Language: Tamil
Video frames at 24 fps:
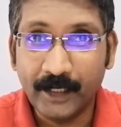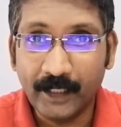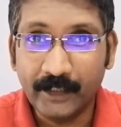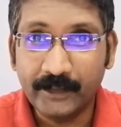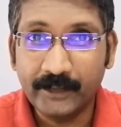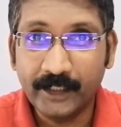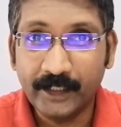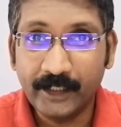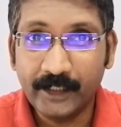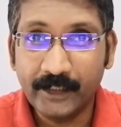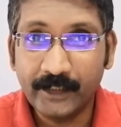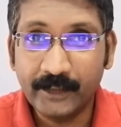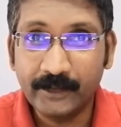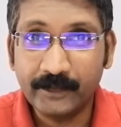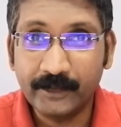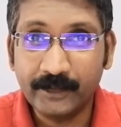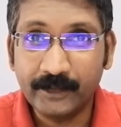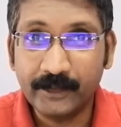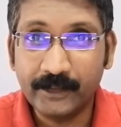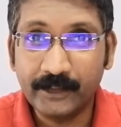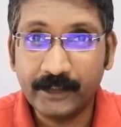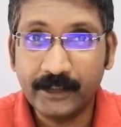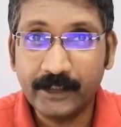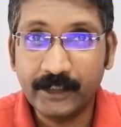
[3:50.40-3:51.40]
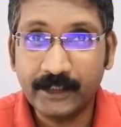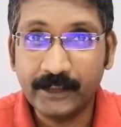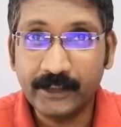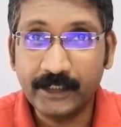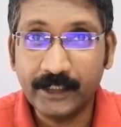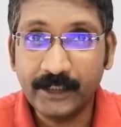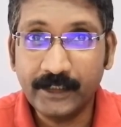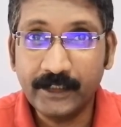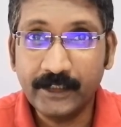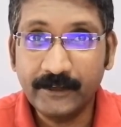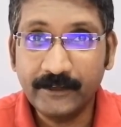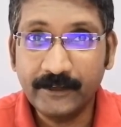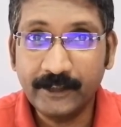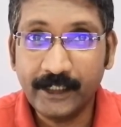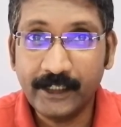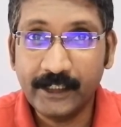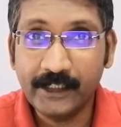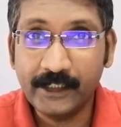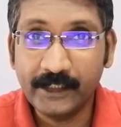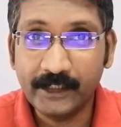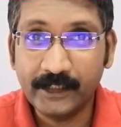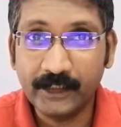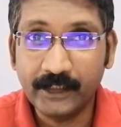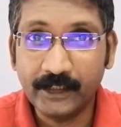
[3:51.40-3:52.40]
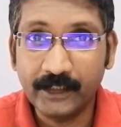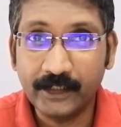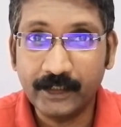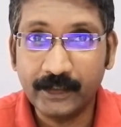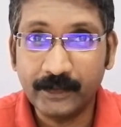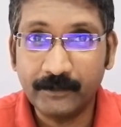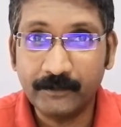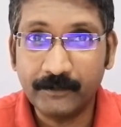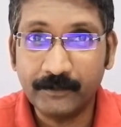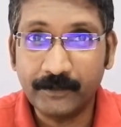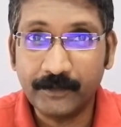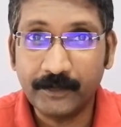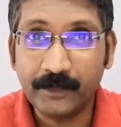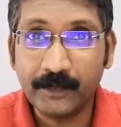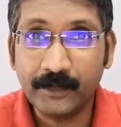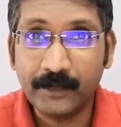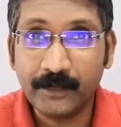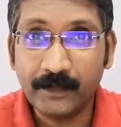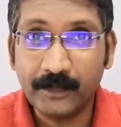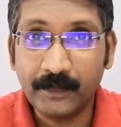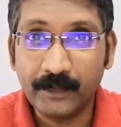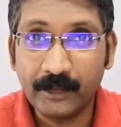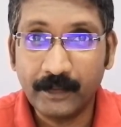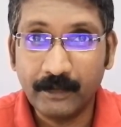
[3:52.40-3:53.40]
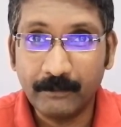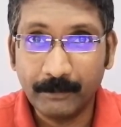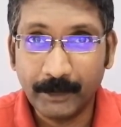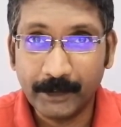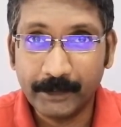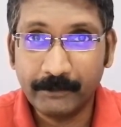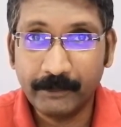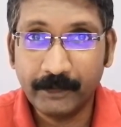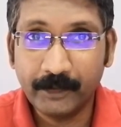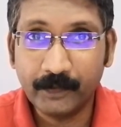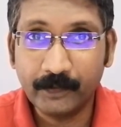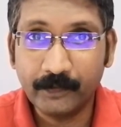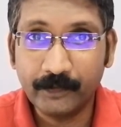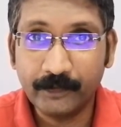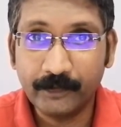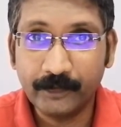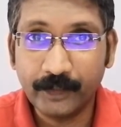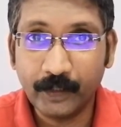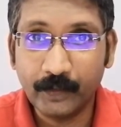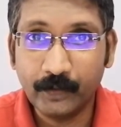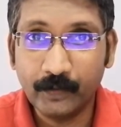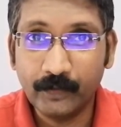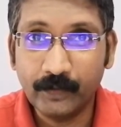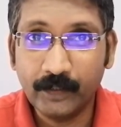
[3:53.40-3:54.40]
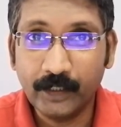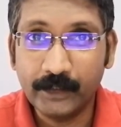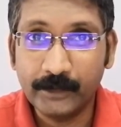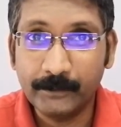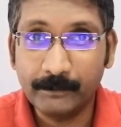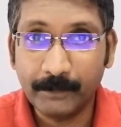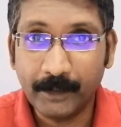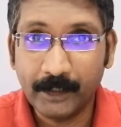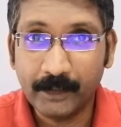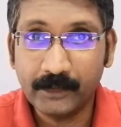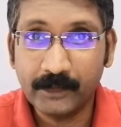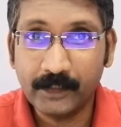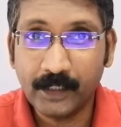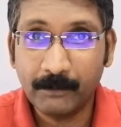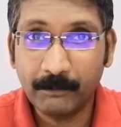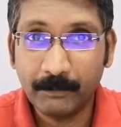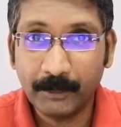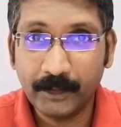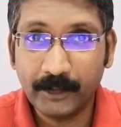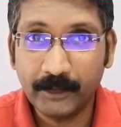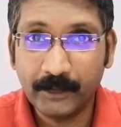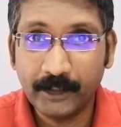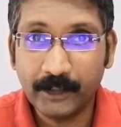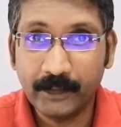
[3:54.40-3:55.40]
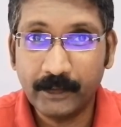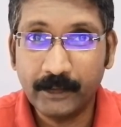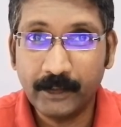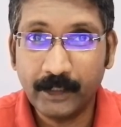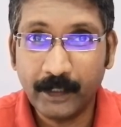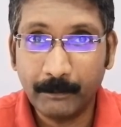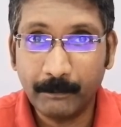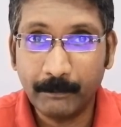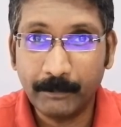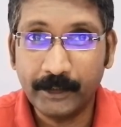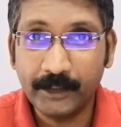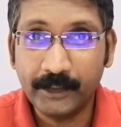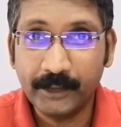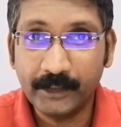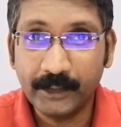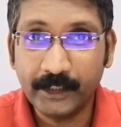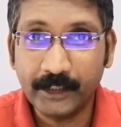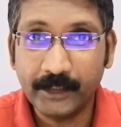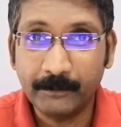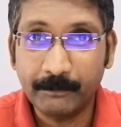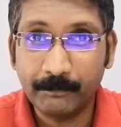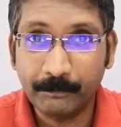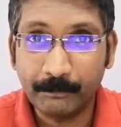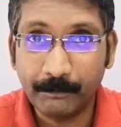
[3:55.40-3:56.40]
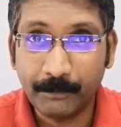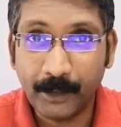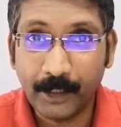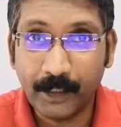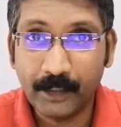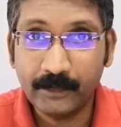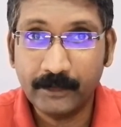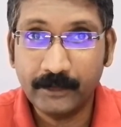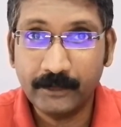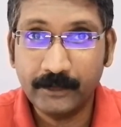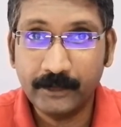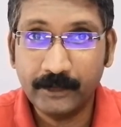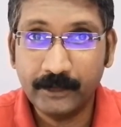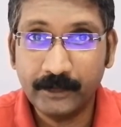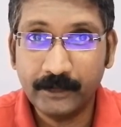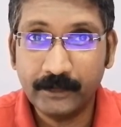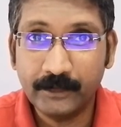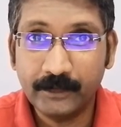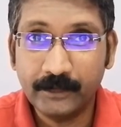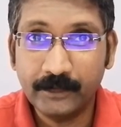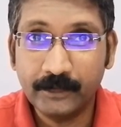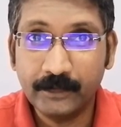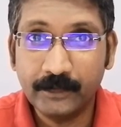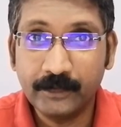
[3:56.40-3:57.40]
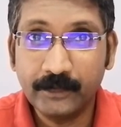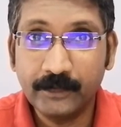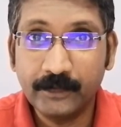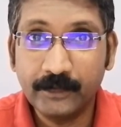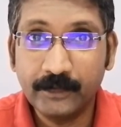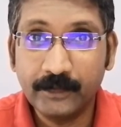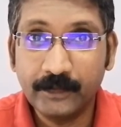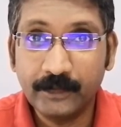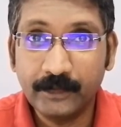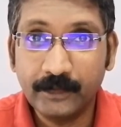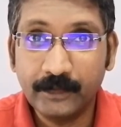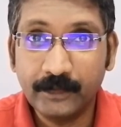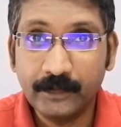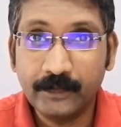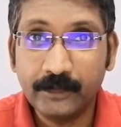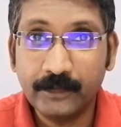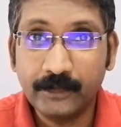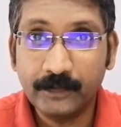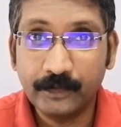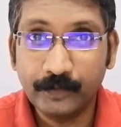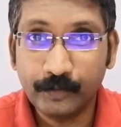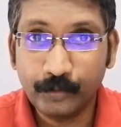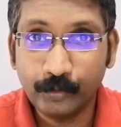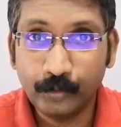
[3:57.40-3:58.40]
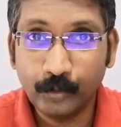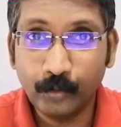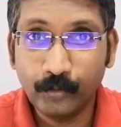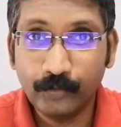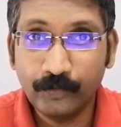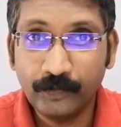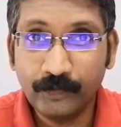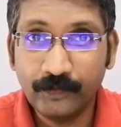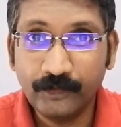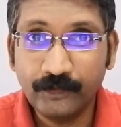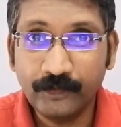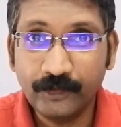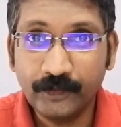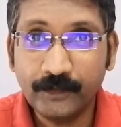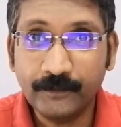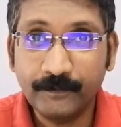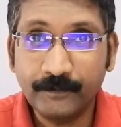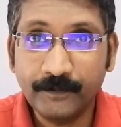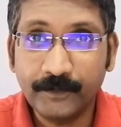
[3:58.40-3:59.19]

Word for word: அதனால நீங்கள் எந்த செயலியை நீங்கள் பதிவிறக்க செஞ்சாலும் அது பாதுகாப்பானதா அப்படிங்கிறத பார்த்து யோசித்து